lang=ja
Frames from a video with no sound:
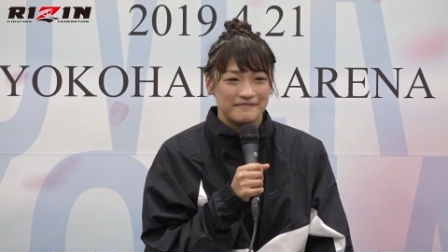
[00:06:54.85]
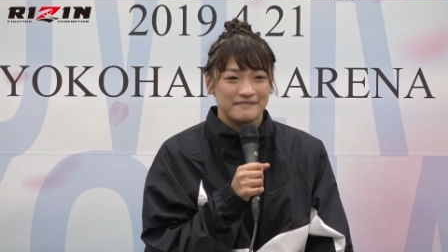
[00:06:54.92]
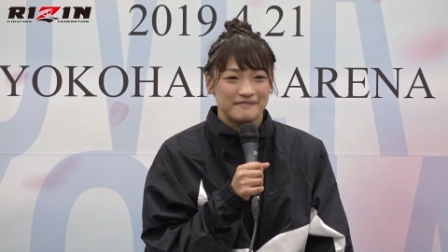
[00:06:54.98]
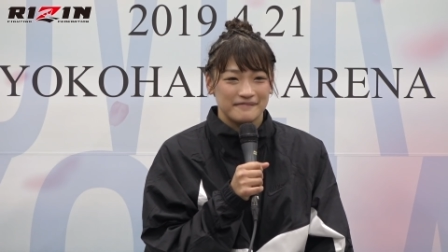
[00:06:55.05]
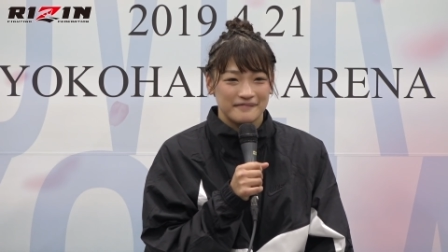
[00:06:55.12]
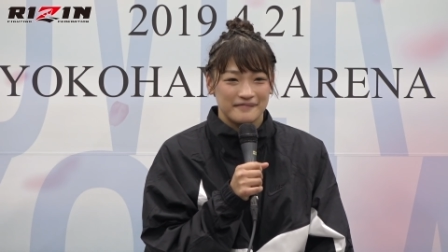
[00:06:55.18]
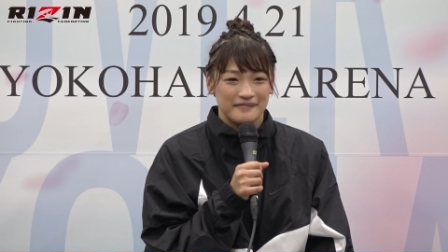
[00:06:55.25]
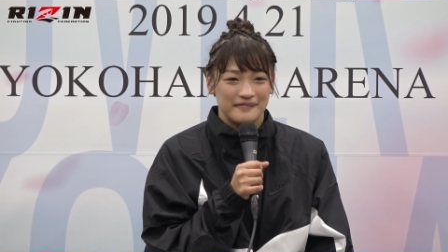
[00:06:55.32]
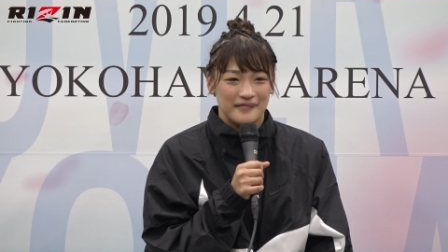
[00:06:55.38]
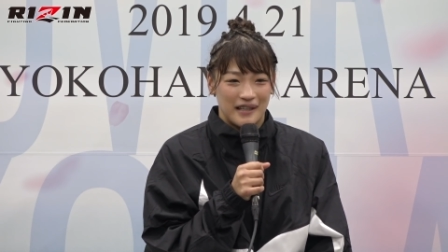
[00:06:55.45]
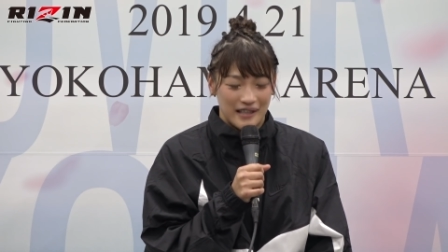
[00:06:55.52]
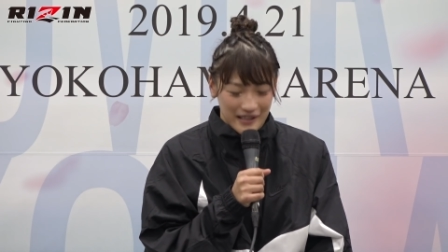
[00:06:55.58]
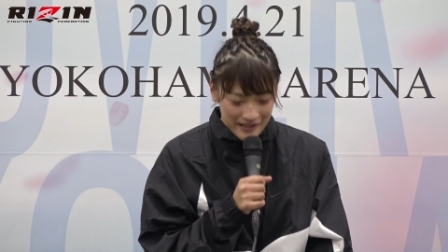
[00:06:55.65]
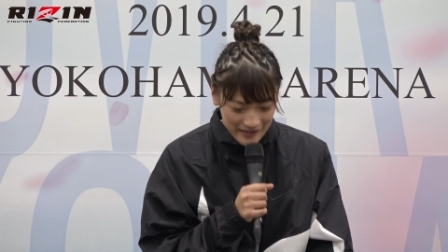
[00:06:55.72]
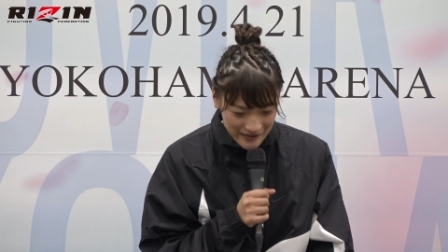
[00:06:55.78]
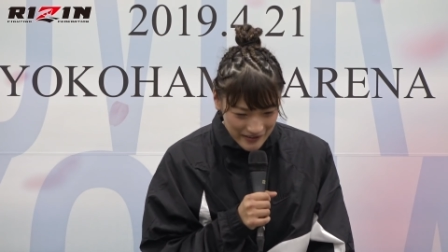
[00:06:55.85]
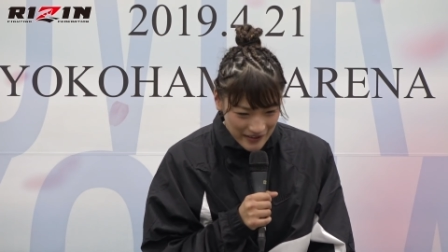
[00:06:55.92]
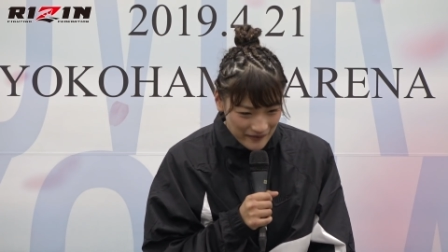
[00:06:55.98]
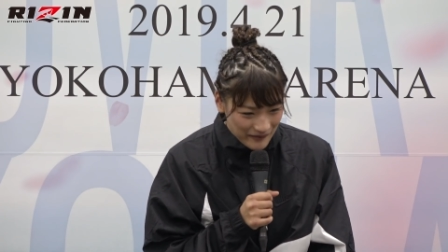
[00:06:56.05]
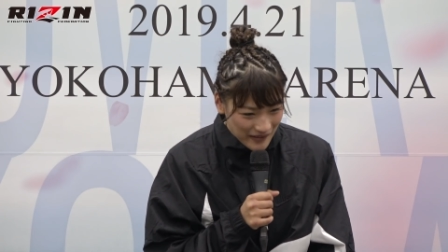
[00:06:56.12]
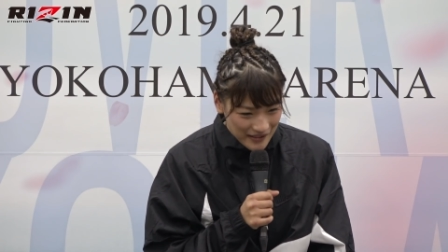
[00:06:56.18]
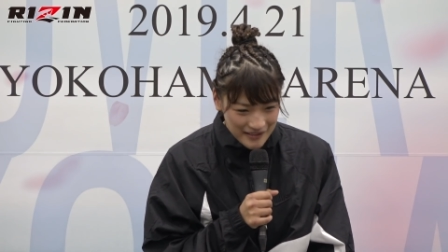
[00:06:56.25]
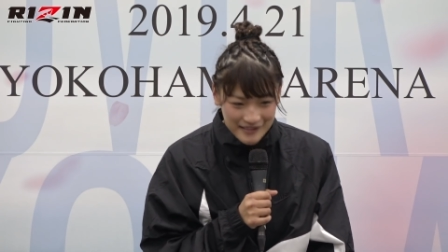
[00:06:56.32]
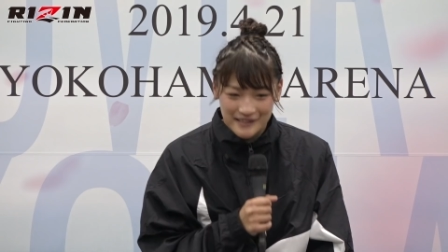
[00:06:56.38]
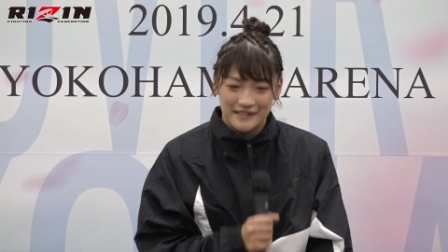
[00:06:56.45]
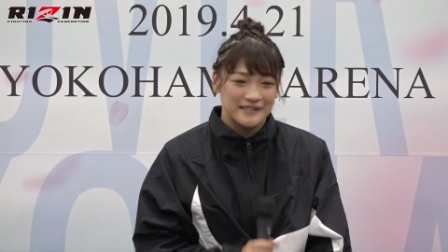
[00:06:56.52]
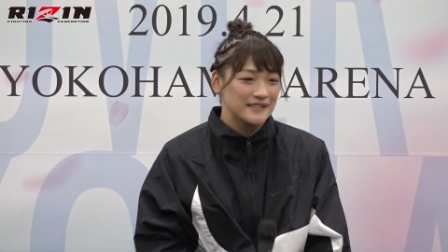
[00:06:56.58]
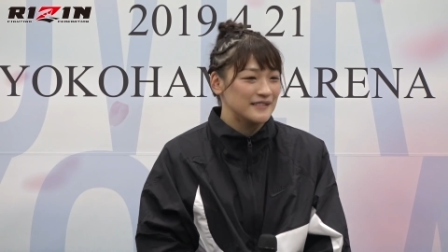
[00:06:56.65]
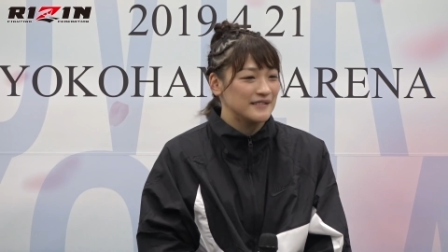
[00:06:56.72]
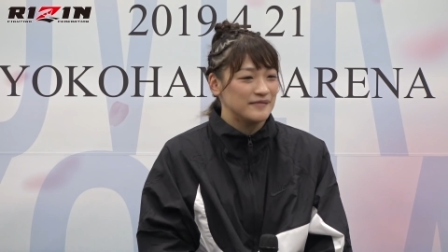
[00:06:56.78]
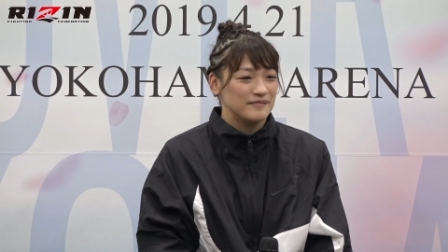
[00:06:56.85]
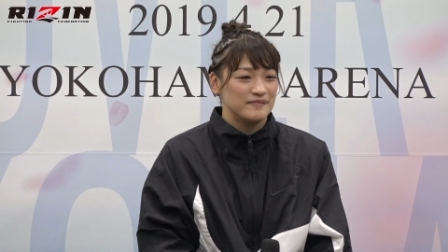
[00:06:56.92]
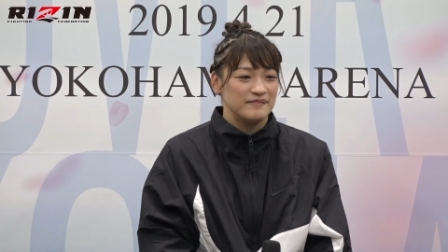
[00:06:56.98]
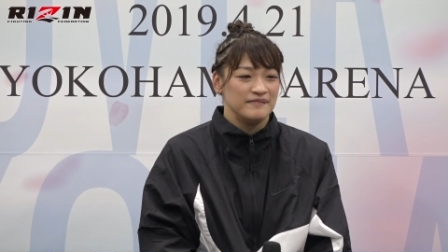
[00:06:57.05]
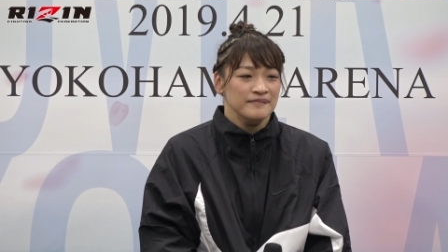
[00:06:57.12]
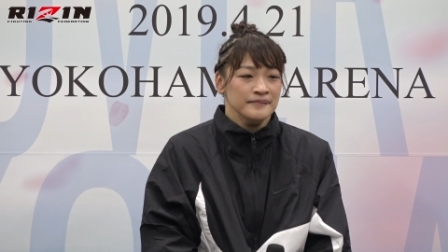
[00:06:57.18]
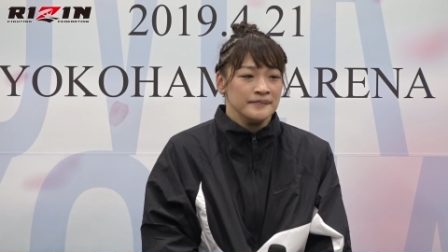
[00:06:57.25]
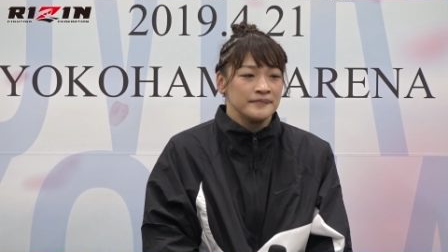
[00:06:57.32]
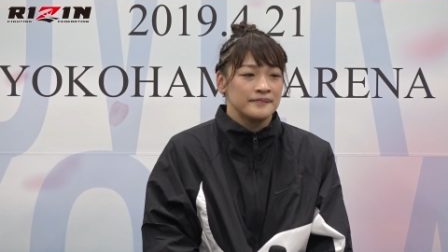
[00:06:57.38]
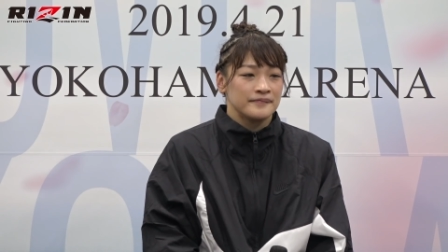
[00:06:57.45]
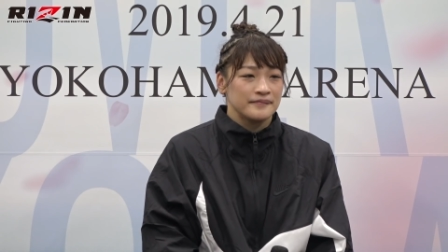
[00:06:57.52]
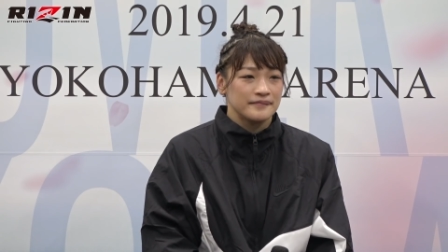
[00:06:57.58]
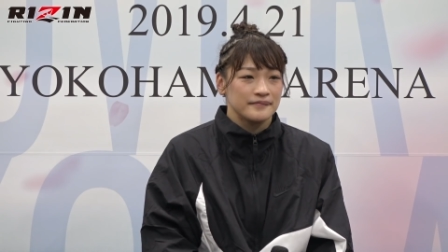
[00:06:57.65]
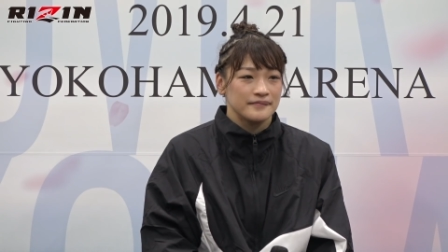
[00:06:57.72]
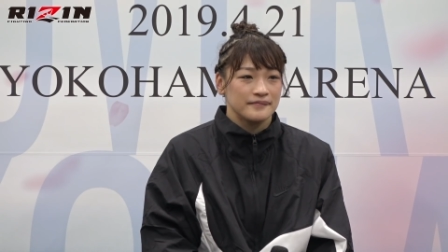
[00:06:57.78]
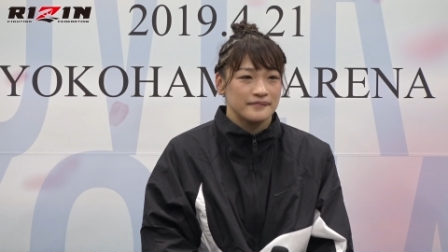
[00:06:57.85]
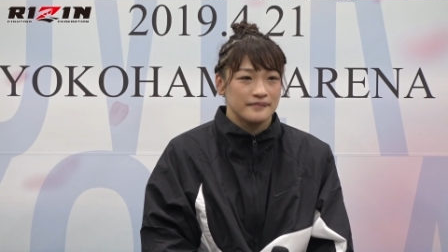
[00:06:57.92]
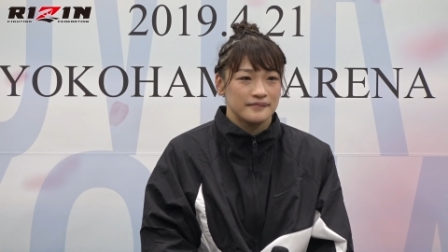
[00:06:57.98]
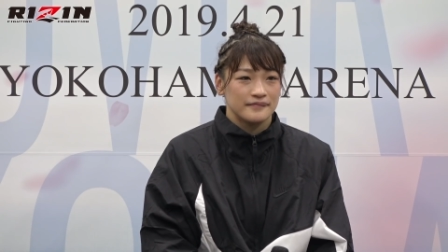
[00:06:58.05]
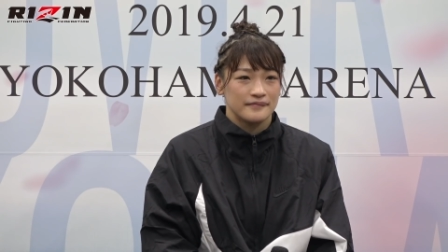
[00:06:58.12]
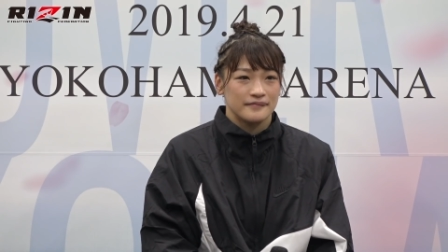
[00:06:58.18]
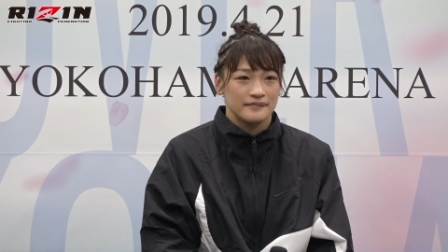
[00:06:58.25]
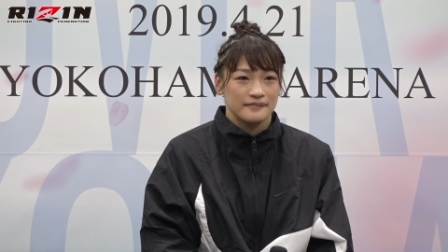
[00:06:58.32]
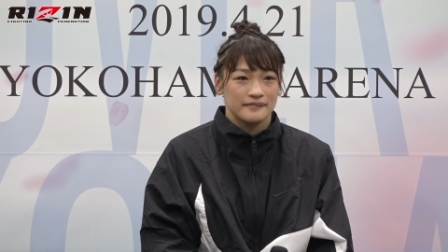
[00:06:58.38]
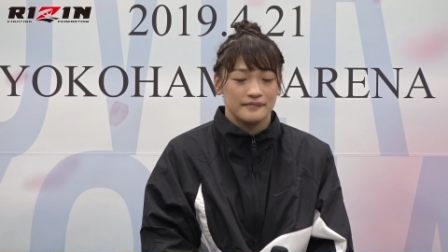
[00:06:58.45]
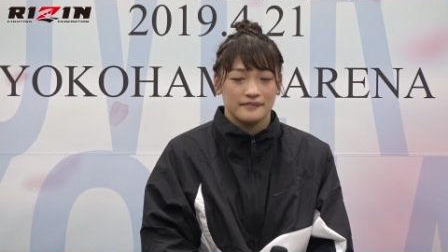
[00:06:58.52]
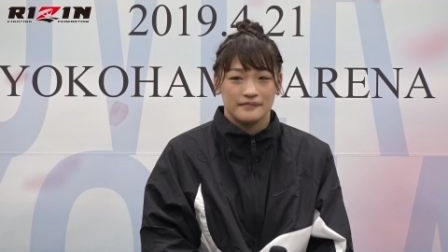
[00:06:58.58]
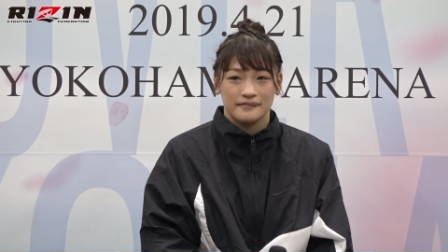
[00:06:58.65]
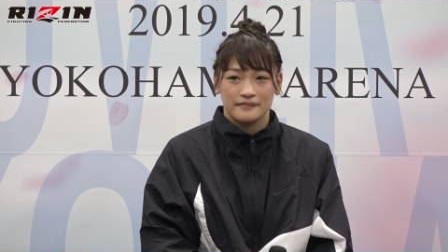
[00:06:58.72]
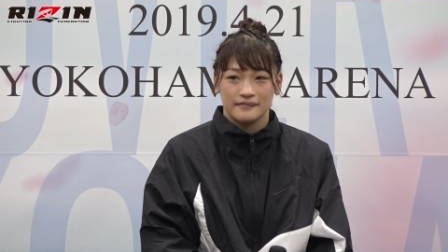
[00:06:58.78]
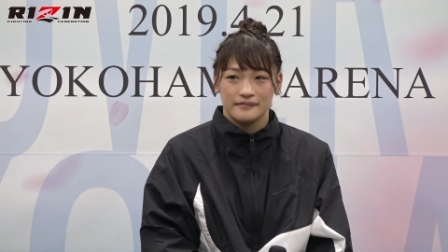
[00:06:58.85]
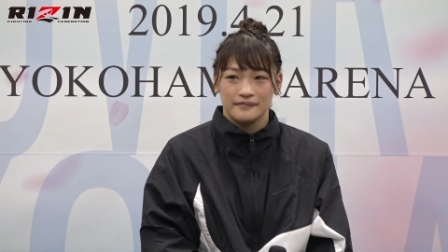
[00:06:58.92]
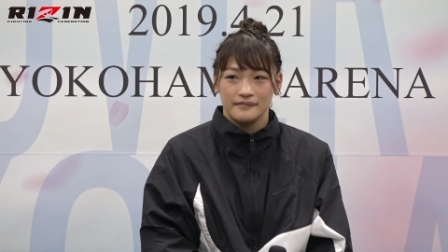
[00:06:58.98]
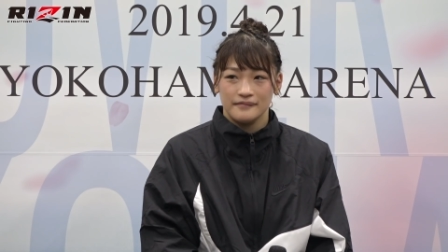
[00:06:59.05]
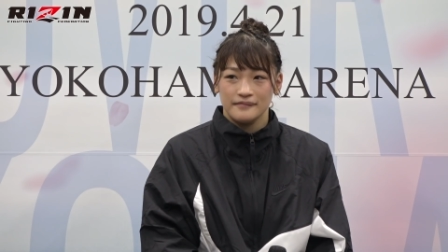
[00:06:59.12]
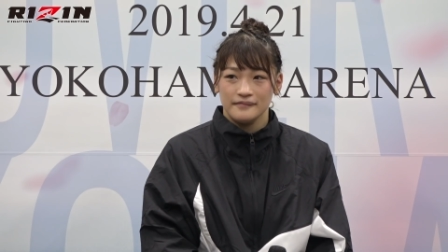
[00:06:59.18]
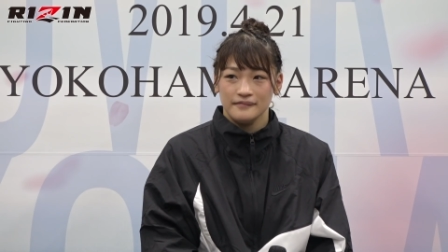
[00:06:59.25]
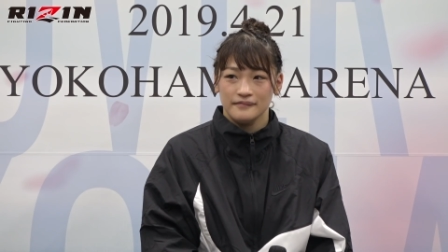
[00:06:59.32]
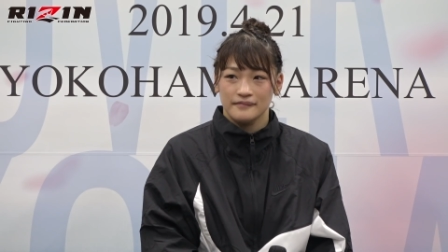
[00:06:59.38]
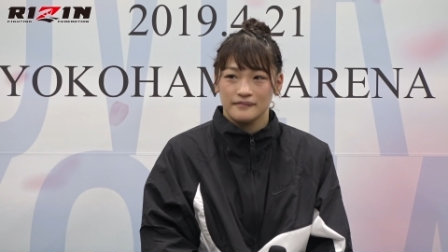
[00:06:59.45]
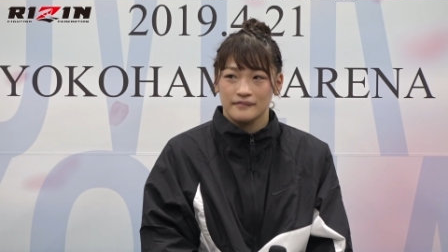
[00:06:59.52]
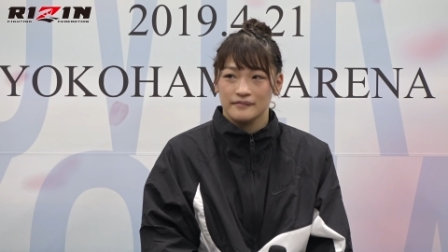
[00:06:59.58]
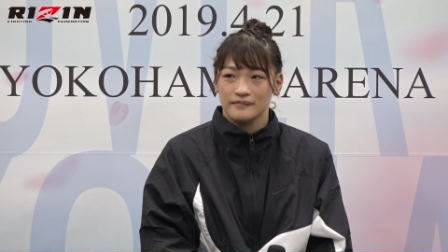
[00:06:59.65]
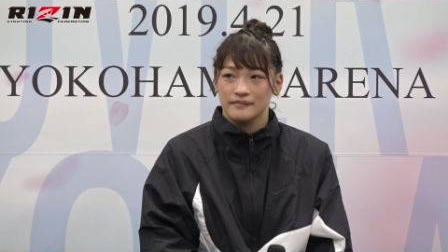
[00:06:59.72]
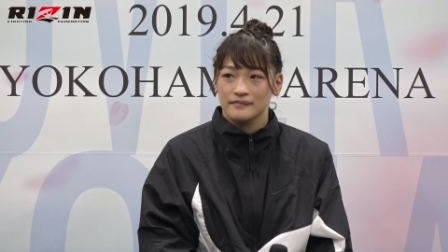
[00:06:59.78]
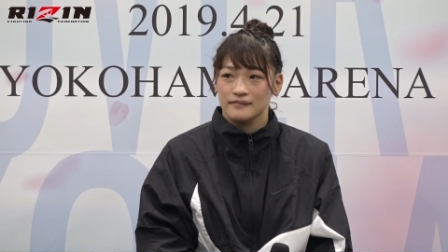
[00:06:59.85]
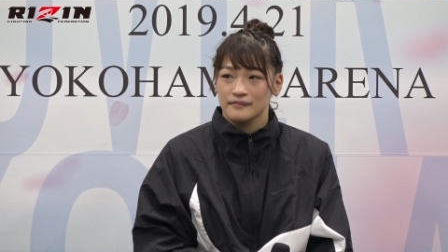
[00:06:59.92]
りがとうございましたありがとうございますはい、えー、他にございましたら